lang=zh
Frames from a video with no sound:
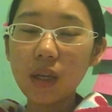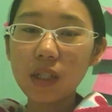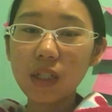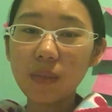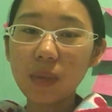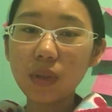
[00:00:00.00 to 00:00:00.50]

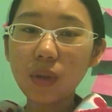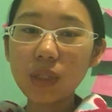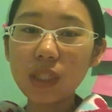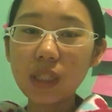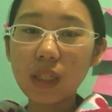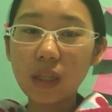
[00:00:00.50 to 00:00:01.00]
什么东
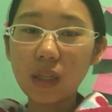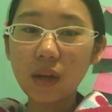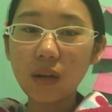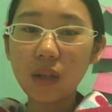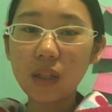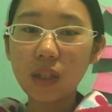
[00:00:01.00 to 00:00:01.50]
西引
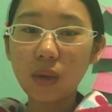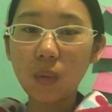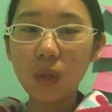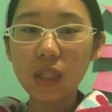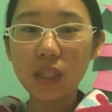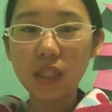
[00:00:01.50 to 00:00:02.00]
诱了你，
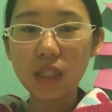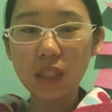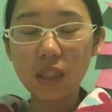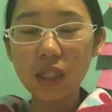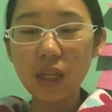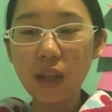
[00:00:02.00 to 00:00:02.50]
或者你
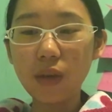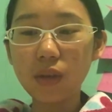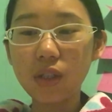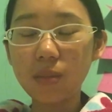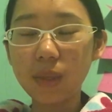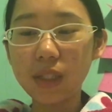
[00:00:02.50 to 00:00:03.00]
自身有
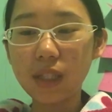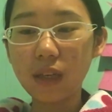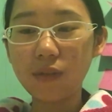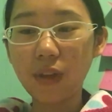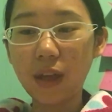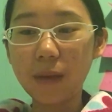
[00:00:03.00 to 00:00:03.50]
什么
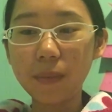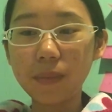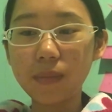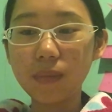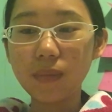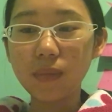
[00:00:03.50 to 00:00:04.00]
想法，
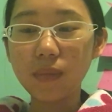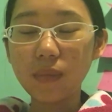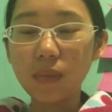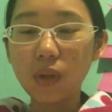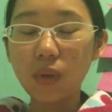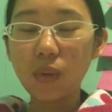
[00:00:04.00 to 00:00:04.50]

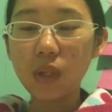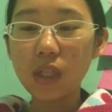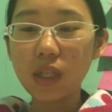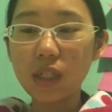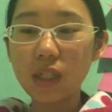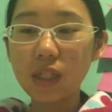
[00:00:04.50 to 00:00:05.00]
或
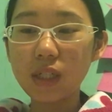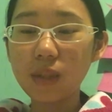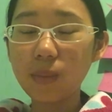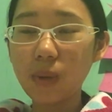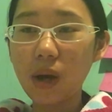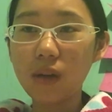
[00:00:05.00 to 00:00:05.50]
者是一些
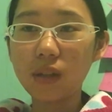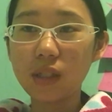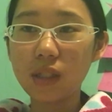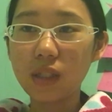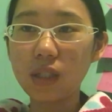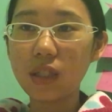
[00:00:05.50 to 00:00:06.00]
不好的
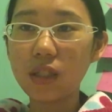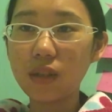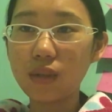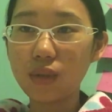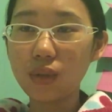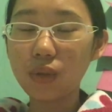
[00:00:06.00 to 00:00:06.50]
习气，
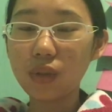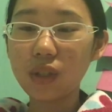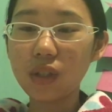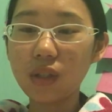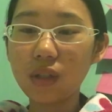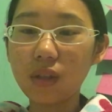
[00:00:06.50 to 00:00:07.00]
你就
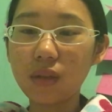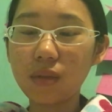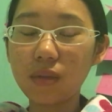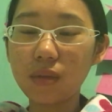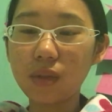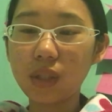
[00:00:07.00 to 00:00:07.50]
是
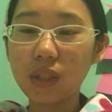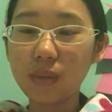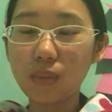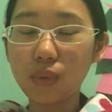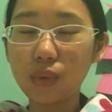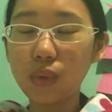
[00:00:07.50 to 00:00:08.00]

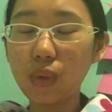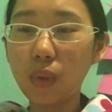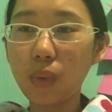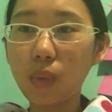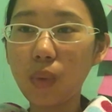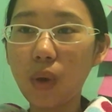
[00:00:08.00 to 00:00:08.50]
经不住诱
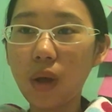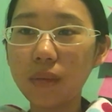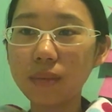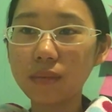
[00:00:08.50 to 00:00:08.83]
惑，